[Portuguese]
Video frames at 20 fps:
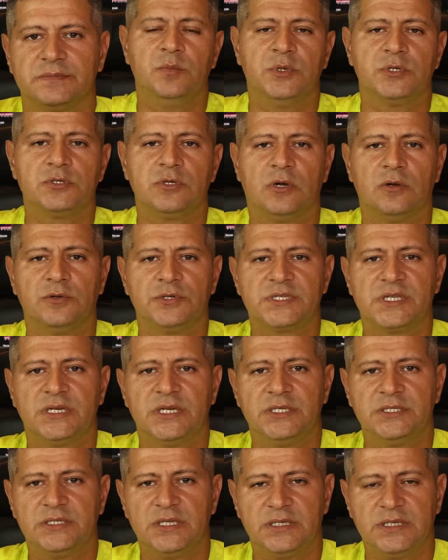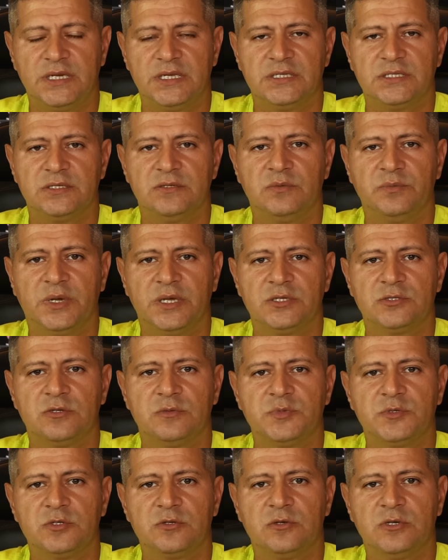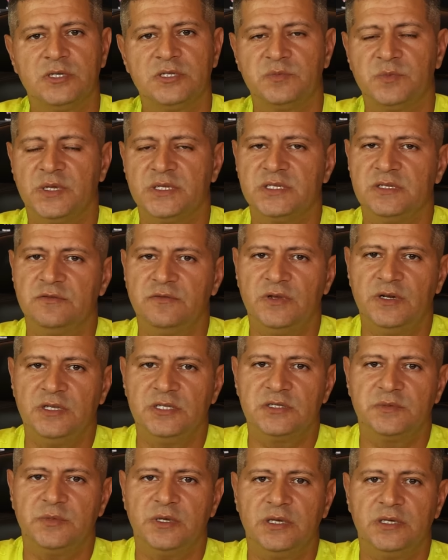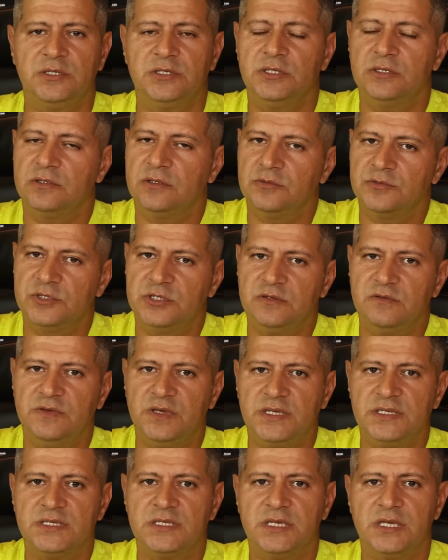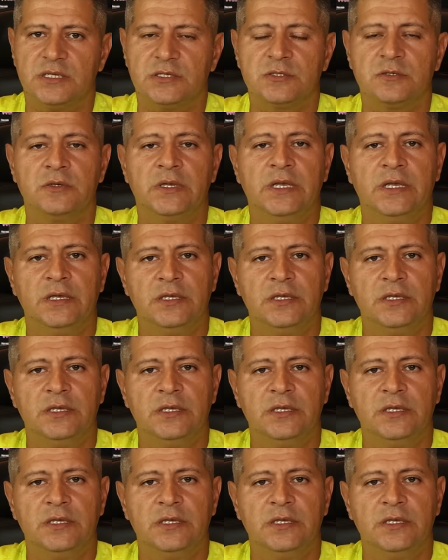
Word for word: Pessoal, gostaria de ter trazido mais opções, mas infelizmente eu não tive acesso.